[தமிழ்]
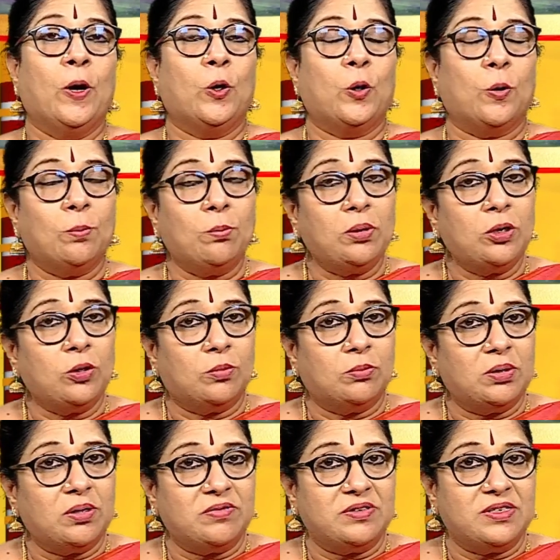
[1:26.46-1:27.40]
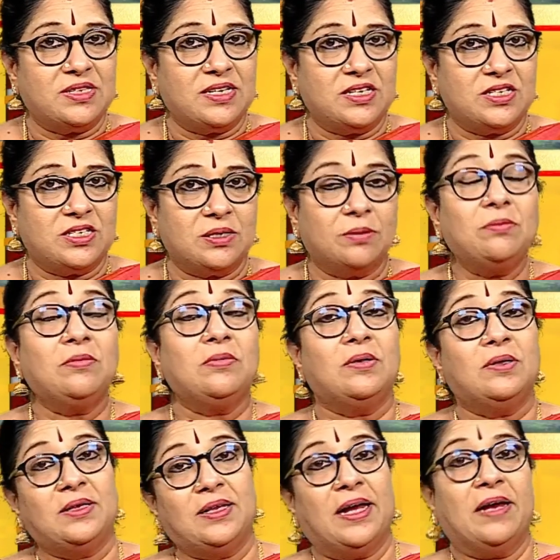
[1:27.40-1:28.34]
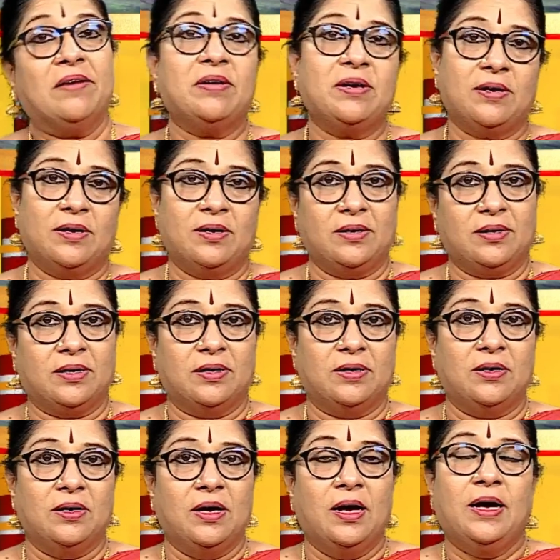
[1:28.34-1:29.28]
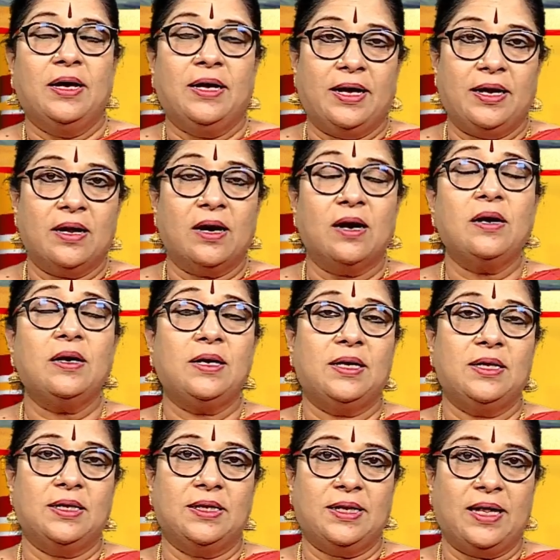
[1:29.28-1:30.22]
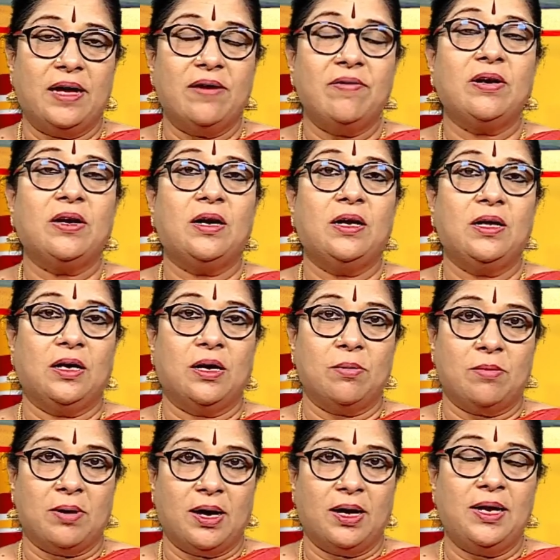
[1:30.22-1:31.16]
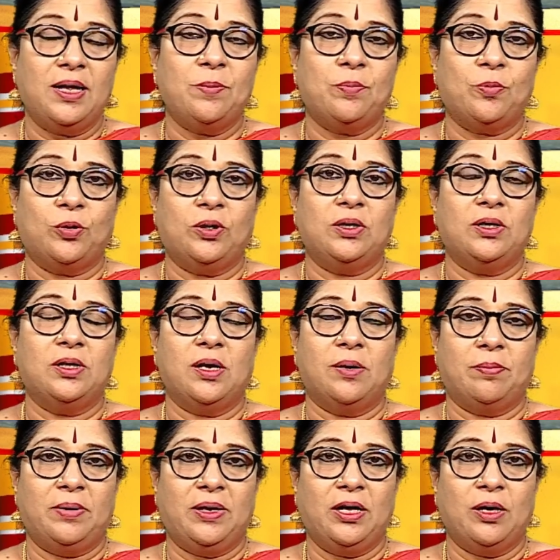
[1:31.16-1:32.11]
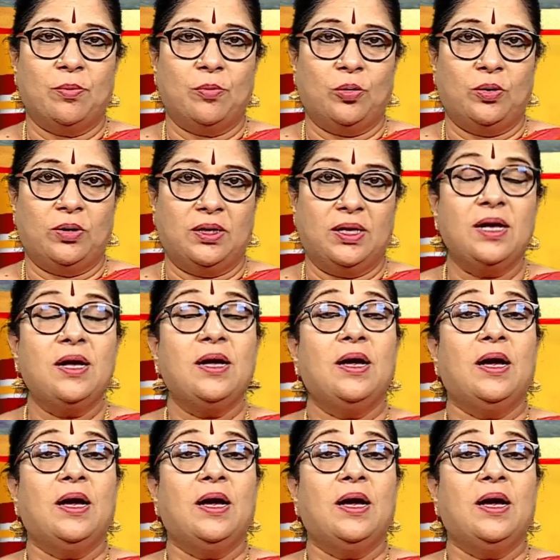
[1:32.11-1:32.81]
ரொம்ப ரொம்ப விசேஷம் தேவர்களுக்கு ஏன்னா இது தேவர்களுக்கு மாலை பொழுது அப்படிங்கும் பொழுது